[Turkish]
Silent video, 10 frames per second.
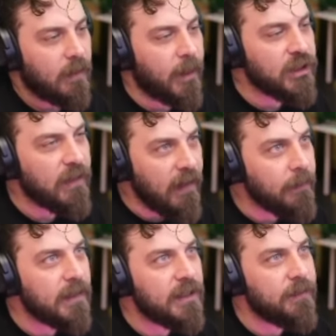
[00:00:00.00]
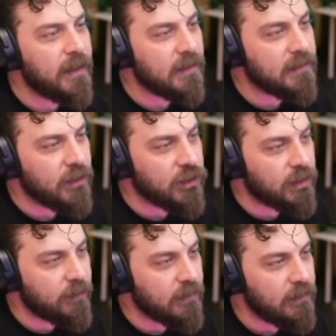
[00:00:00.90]
Başka var mı kimle nasıl
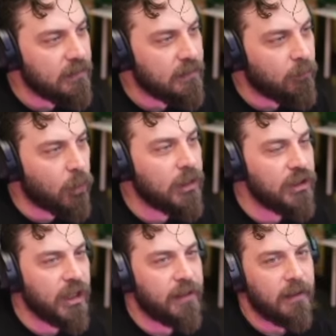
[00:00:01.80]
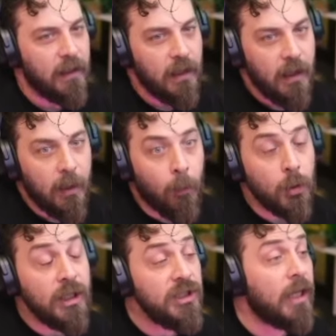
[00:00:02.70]
tanıştığımı? Montajer.
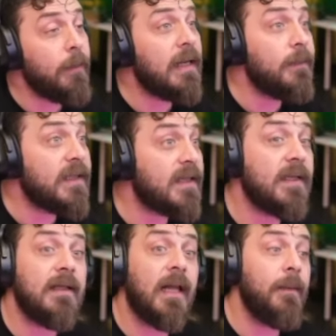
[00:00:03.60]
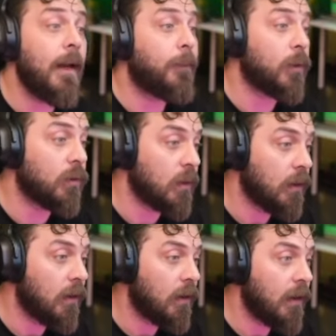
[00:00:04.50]
Montajer benim kesitlerimi yapıyordu.
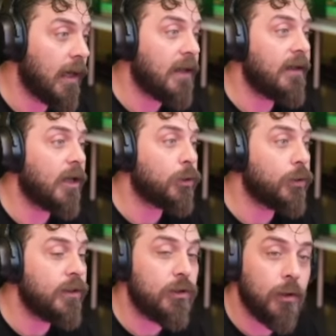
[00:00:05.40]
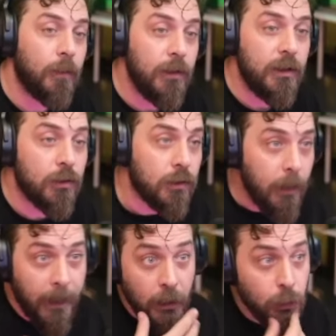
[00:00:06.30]
Elren şunu izliyor bunu izliyor
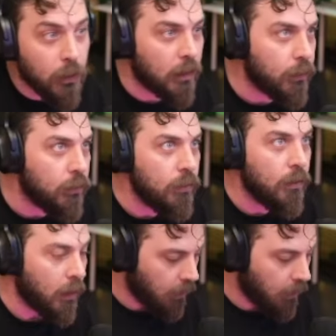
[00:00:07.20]
diye para cukkalıyordu.